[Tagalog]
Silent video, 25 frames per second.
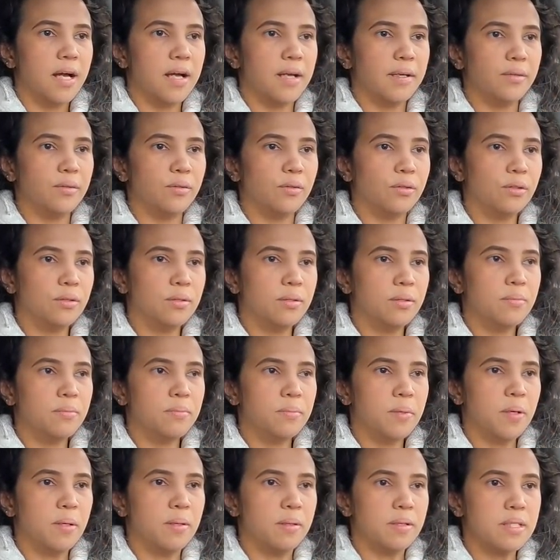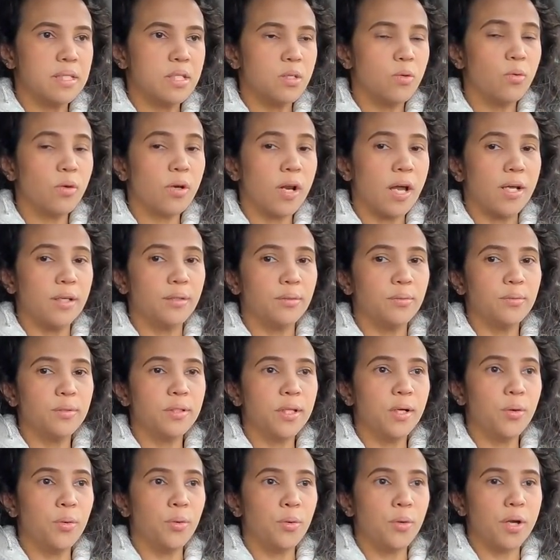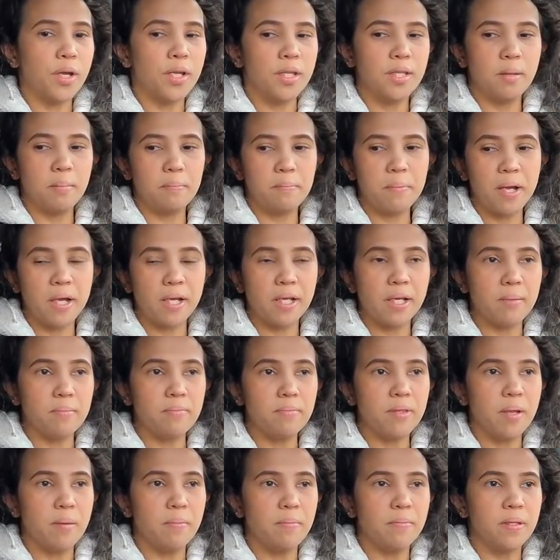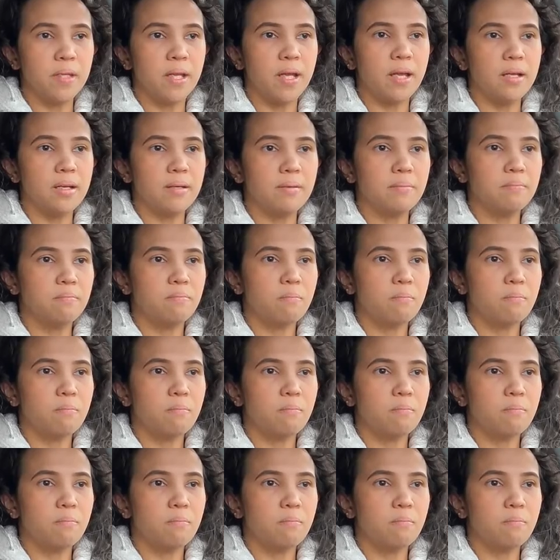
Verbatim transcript: ano, sigurado na okay na yung pakiramdam niya.